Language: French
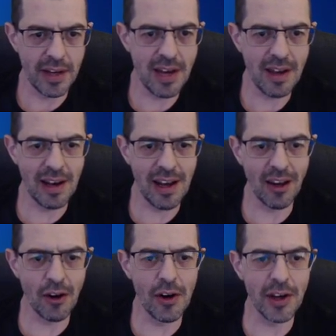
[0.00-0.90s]
voyez, là ils
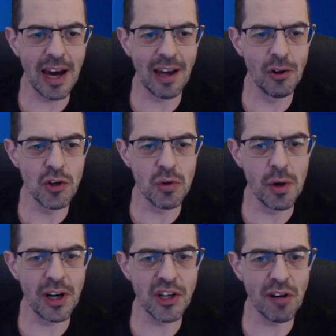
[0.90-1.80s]
regardent le
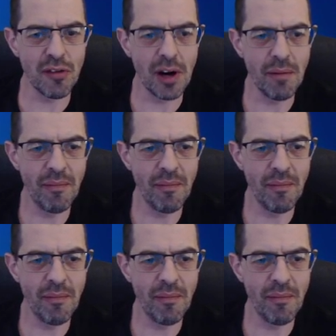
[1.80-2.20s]
joueur à chaque fois.